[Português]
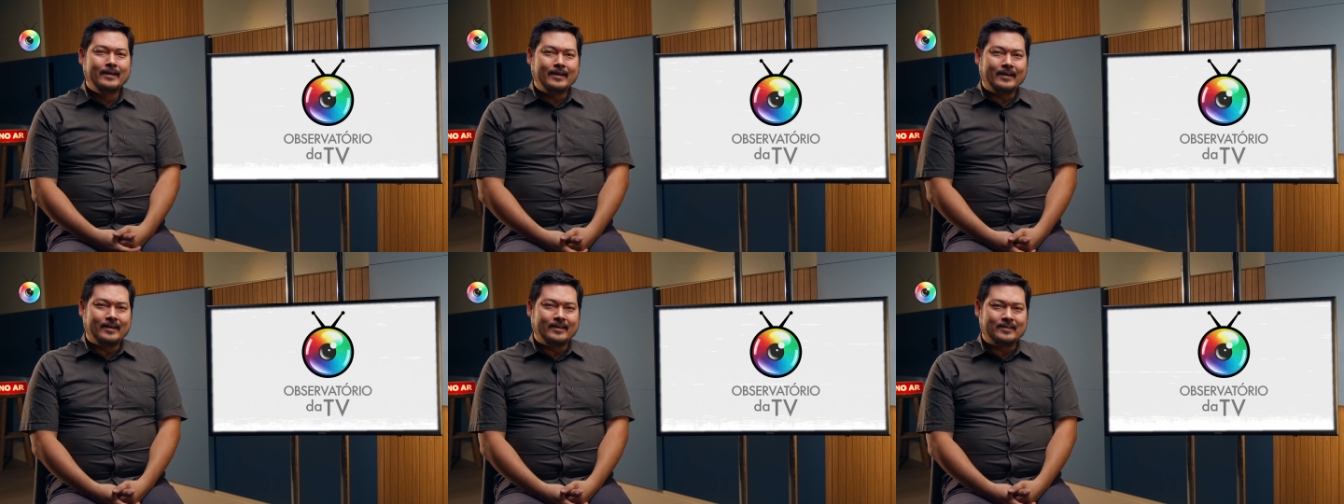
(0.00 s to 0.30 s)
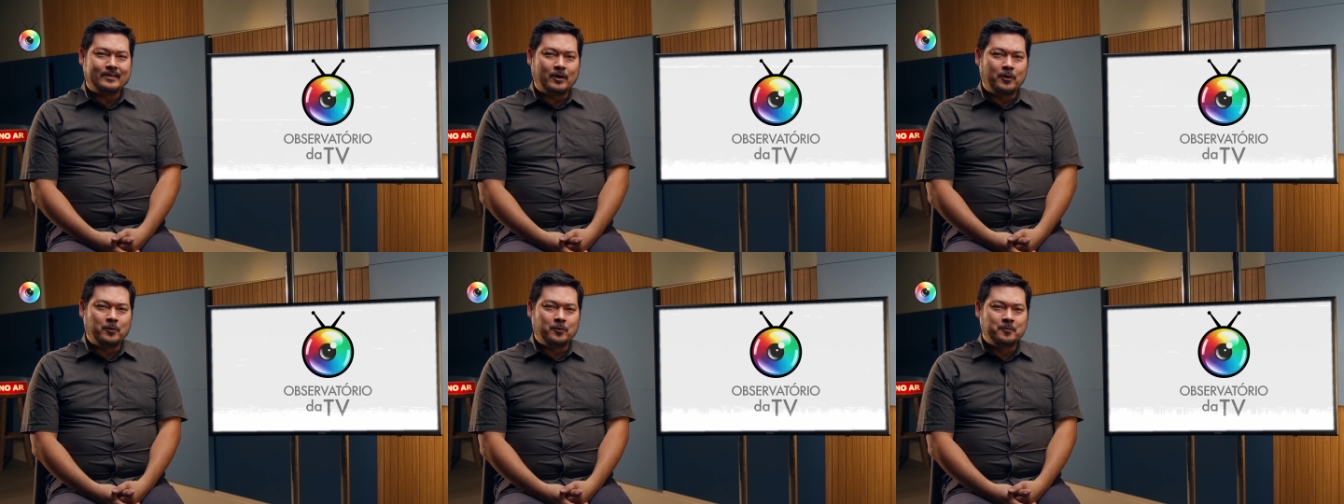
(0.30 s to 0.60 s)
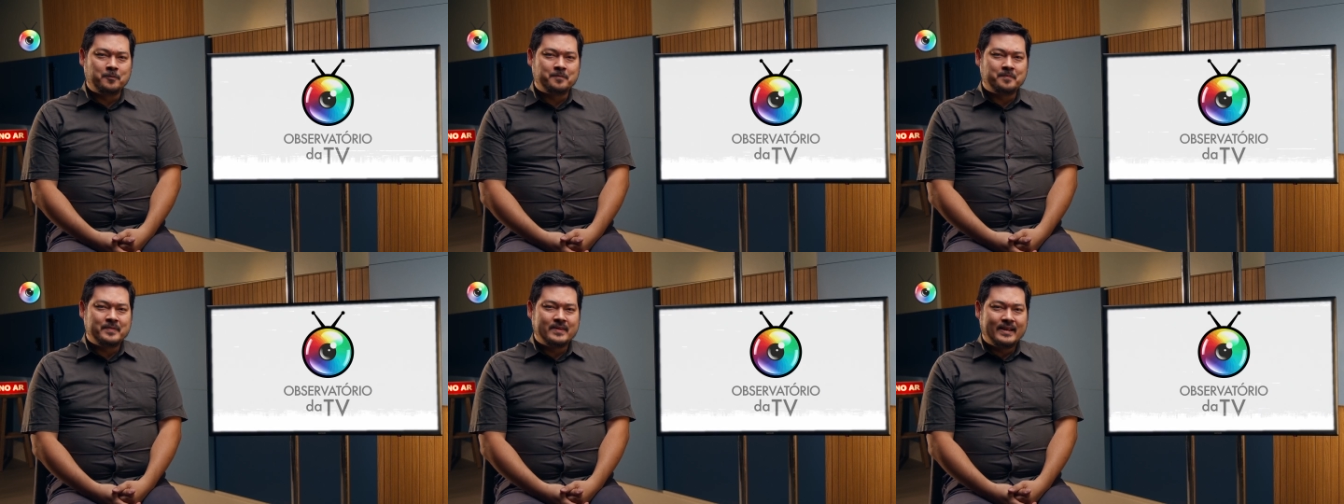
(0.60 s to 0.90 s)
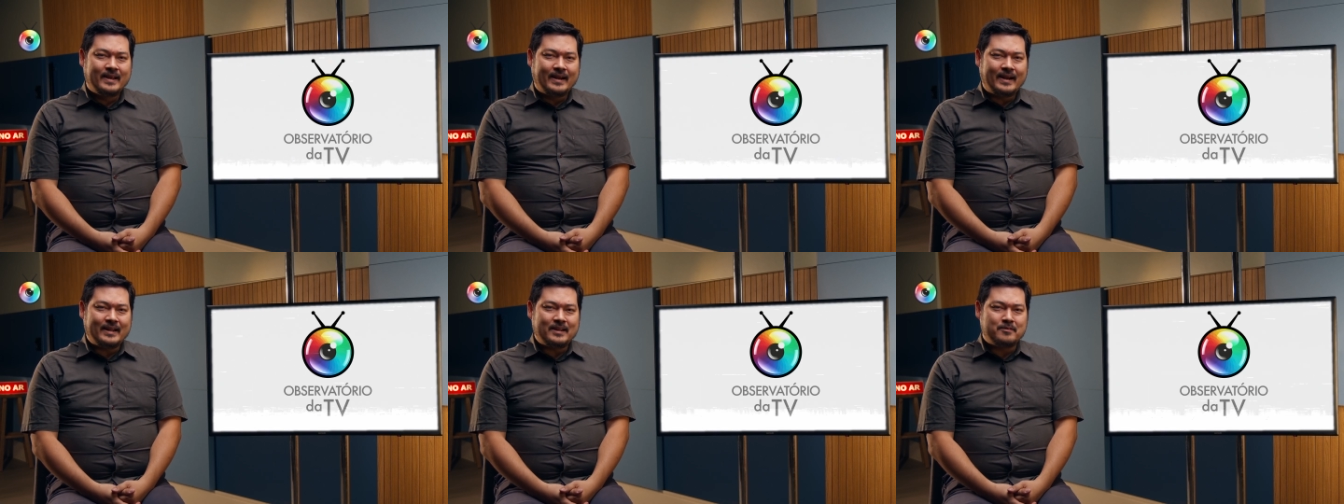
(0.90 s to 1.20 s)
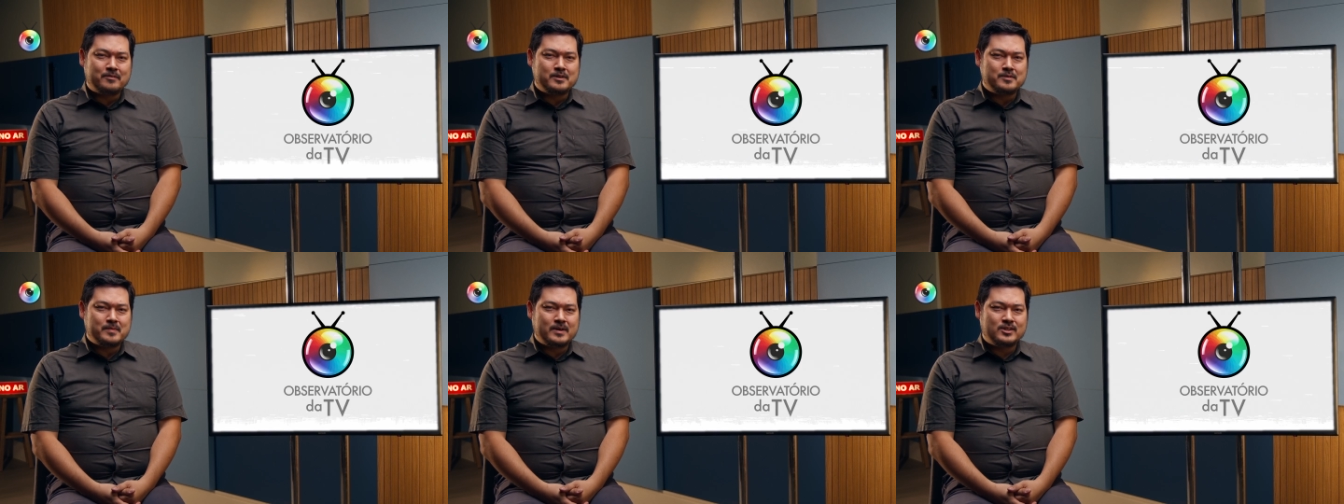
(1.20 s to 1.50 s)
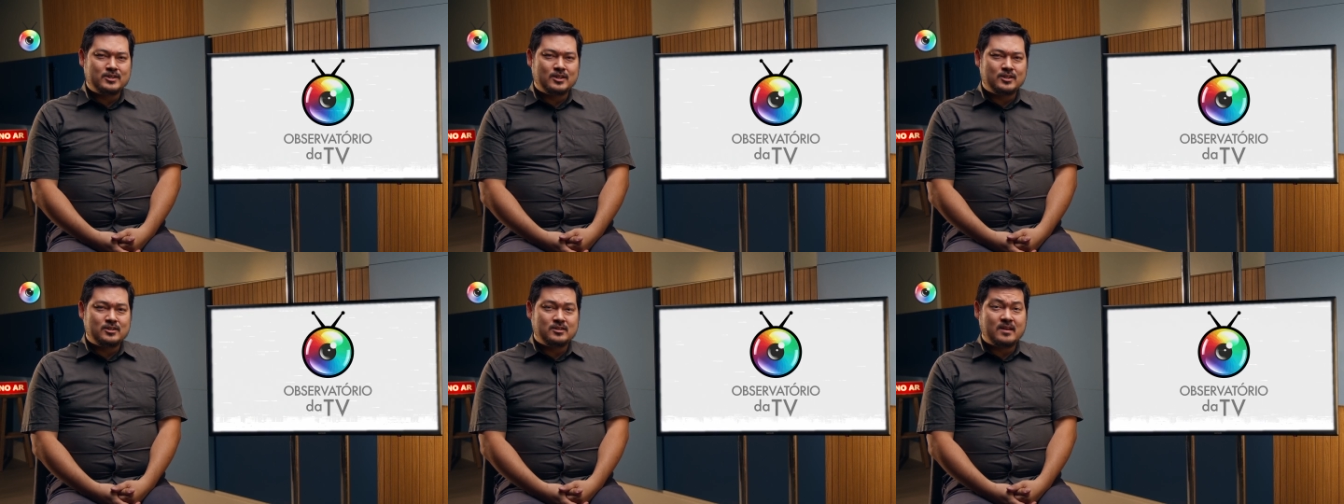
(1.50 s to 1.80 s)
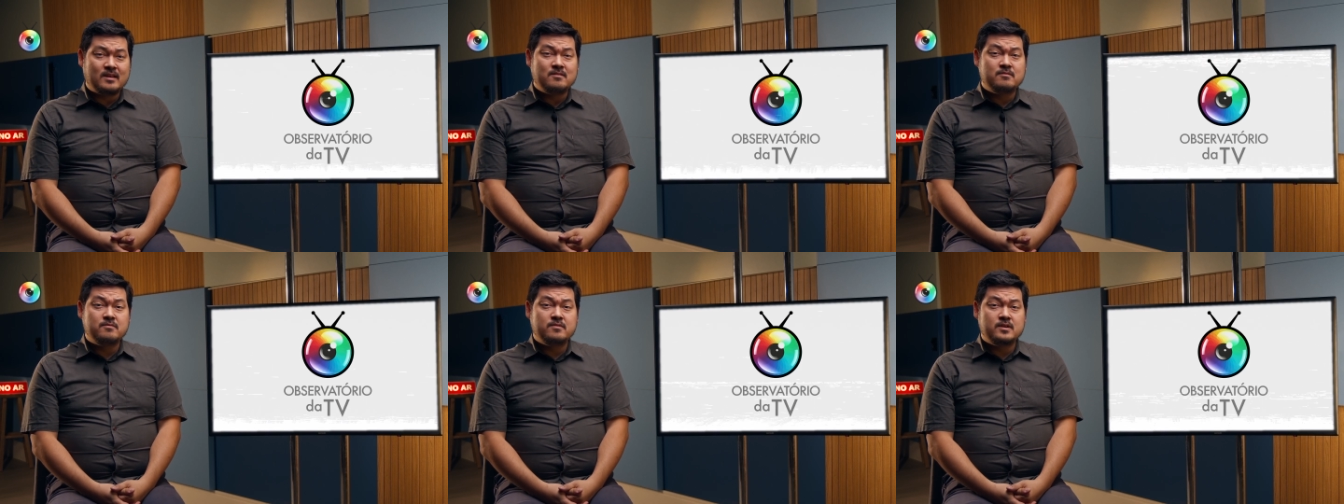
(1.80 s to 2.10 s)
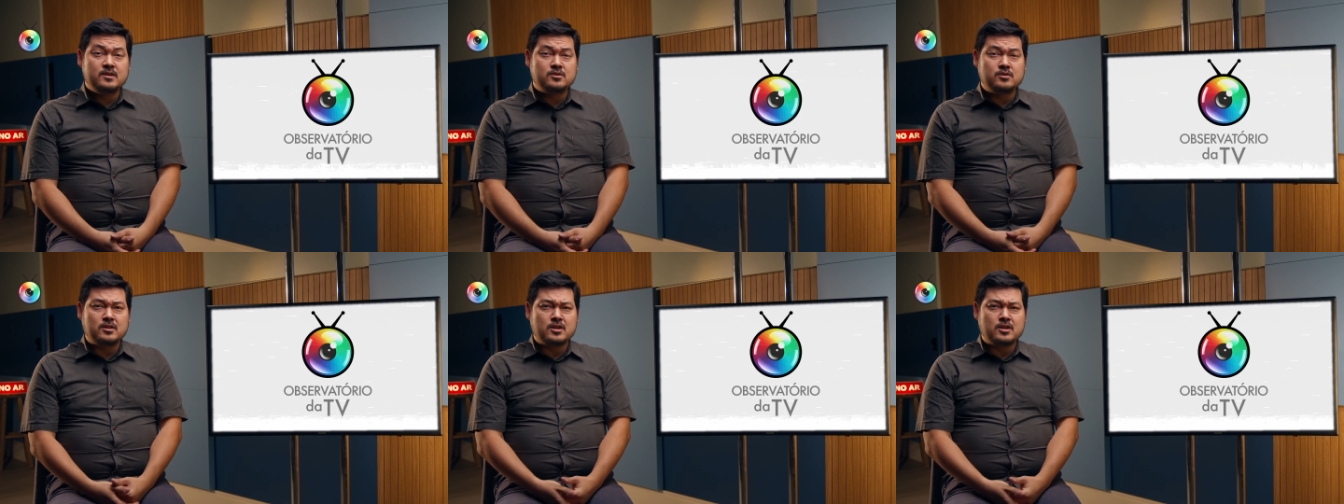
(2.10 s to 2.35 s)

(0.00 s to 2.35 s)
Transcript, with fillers: Então, cada vez mais gente tem visto,